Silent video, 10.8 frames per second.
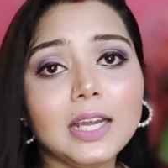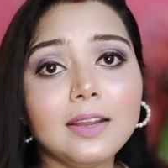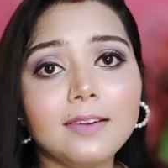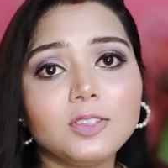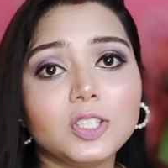
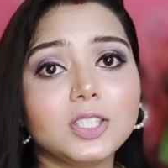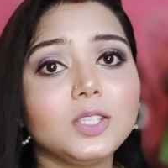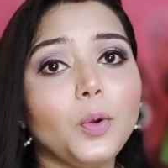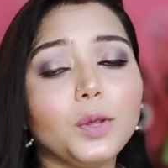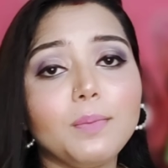এনার্জি সেটা
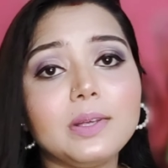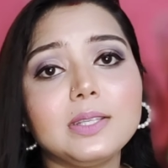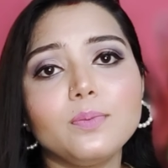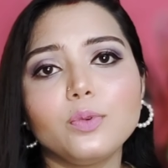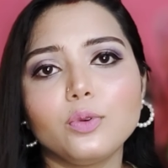অনেক বেশি
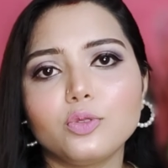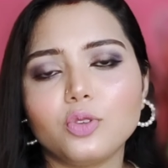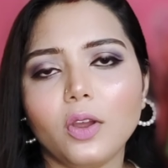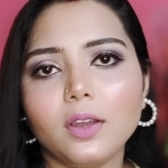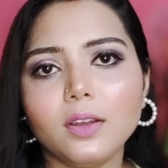বুস্ট
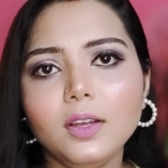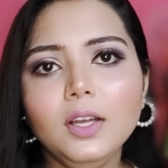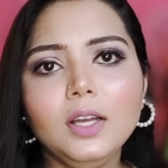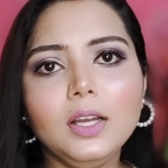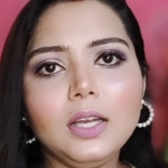হয়
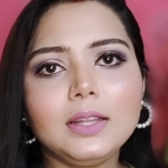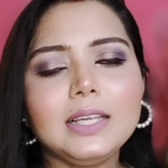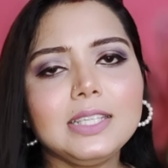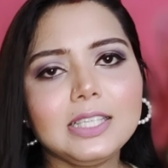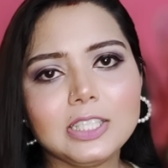তাই
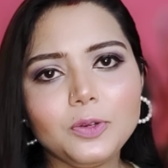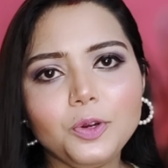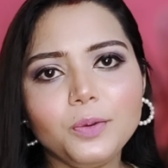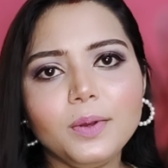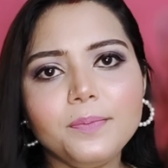চেষ্টা
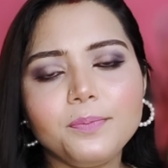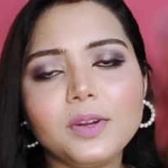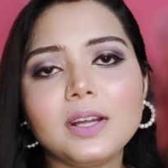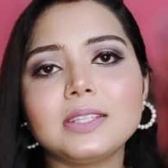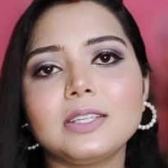করবে
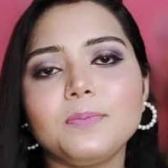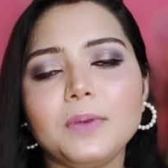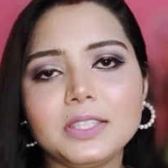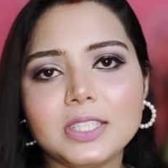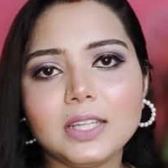প্রিভিয়াসের
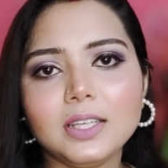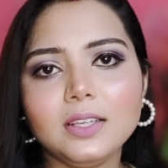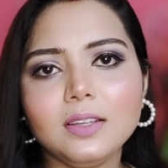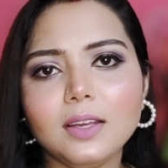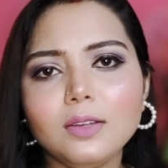পাঁচটা দিন
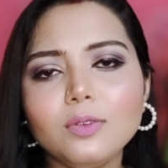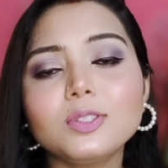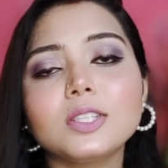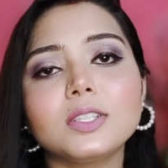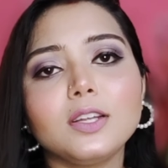একটু
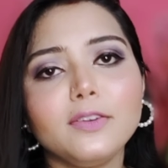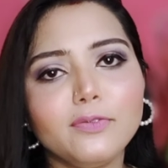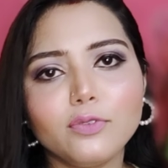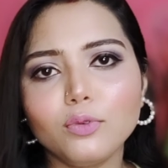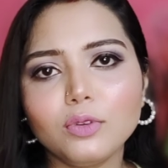সিজনাল
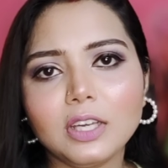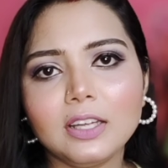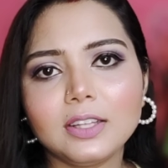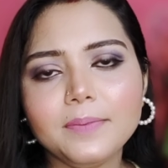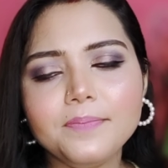ফ্রুট
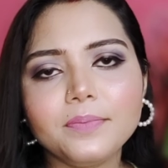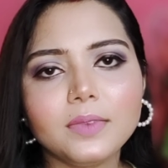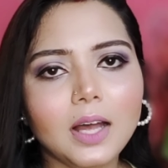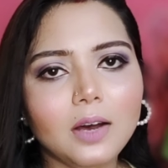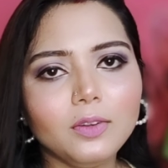খেতে
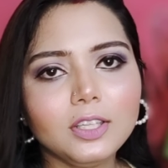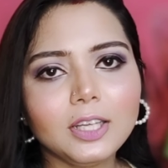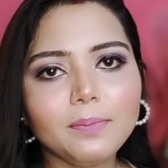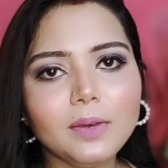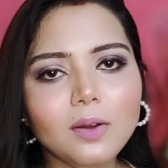তাহলে
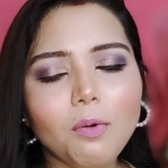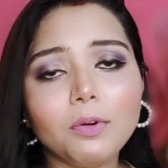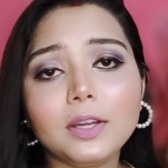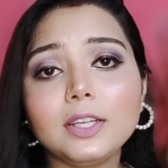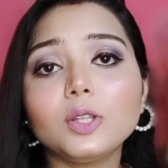দেখবে
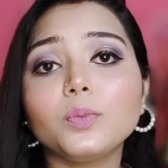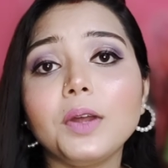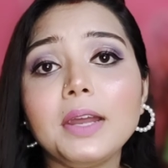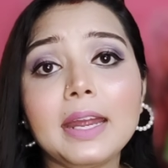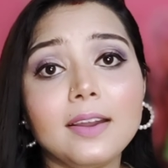অনেকটা তোমরা
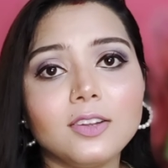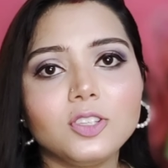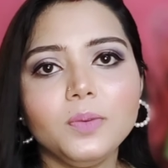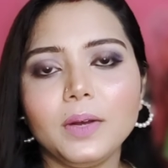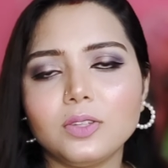
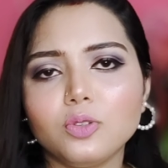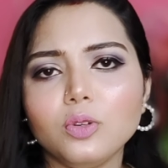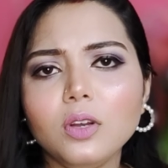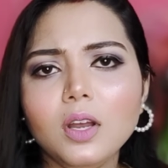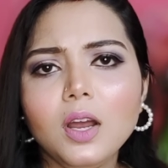এনার্জি পাচ্ছ
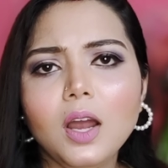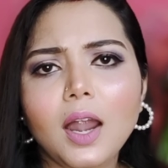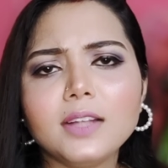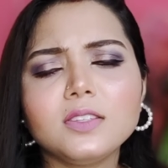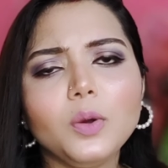
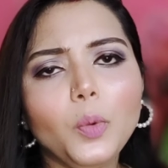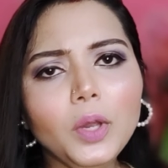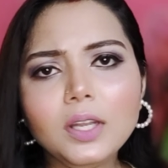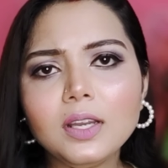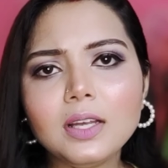আর যে
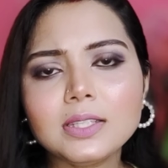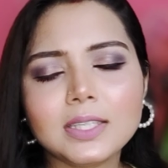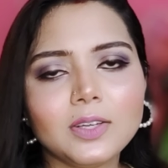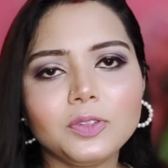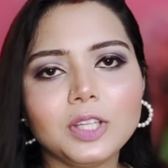উইকনেস
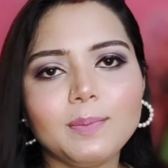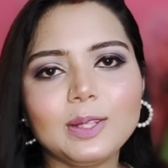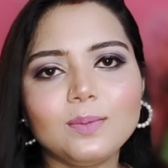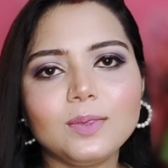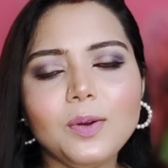সেটাও দেখবে
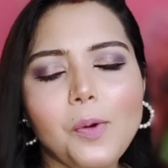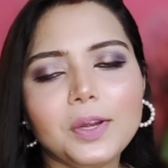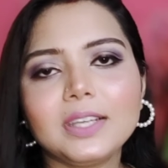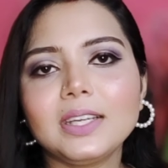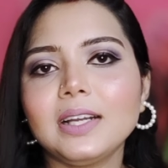তোমরা
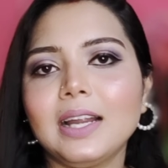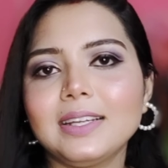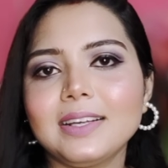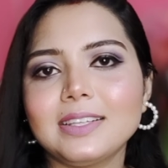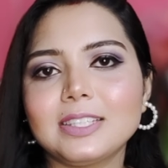অনেকটা
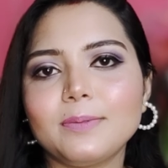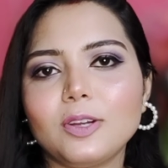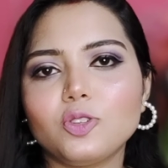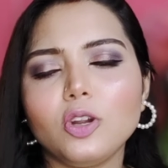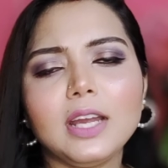কাটিয়ে আসতে
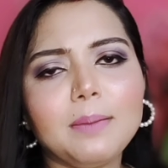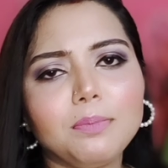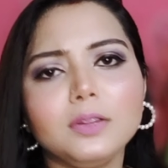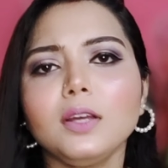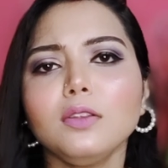পারছো আর
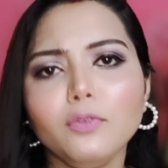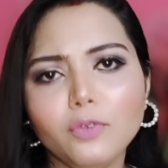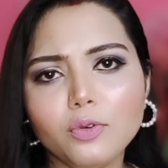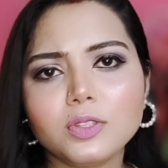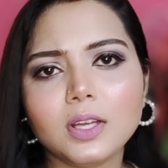এমনিতেই তো
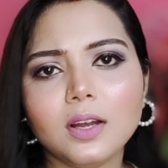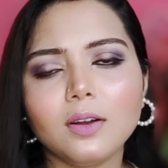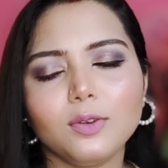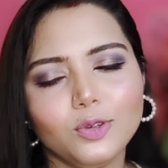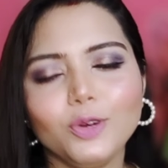ফ্রুটস খাওয়া
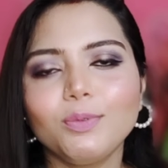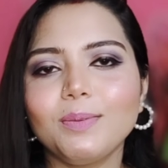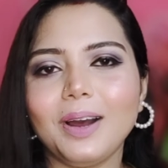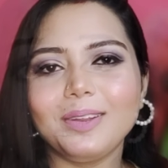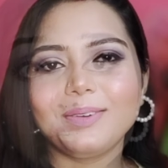খুবই
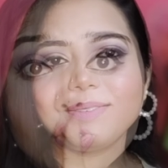ভালো